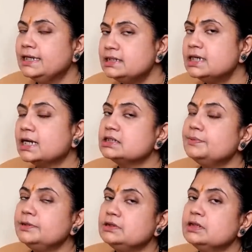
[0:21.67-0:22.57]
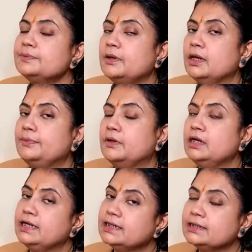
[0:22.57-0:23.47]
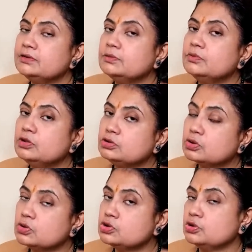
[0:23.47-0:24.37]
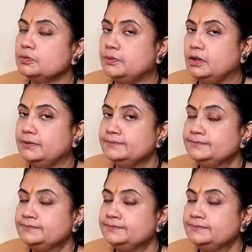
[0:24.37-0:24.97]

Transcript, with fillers: এই যে রাশিভিত্তিক ফলাফল এটা কিন্তু মূলত গোচর ফল